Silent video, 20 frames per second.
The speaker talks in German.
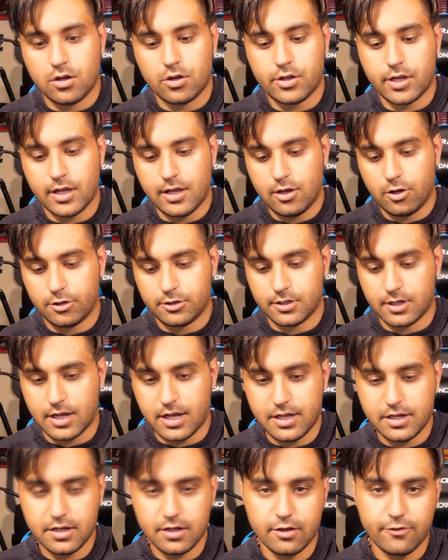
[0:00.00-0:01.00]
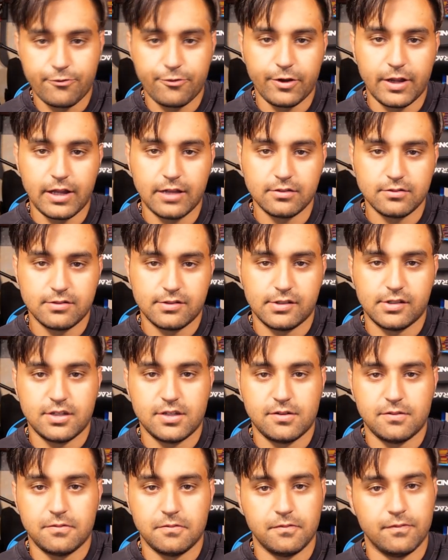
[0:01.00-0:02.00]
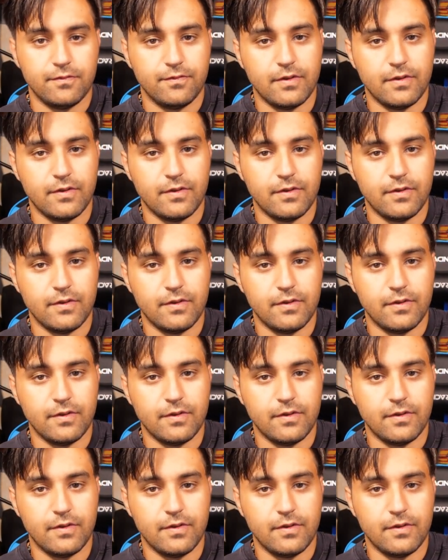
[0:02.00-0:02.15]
Okay Leute, einige fragen sich,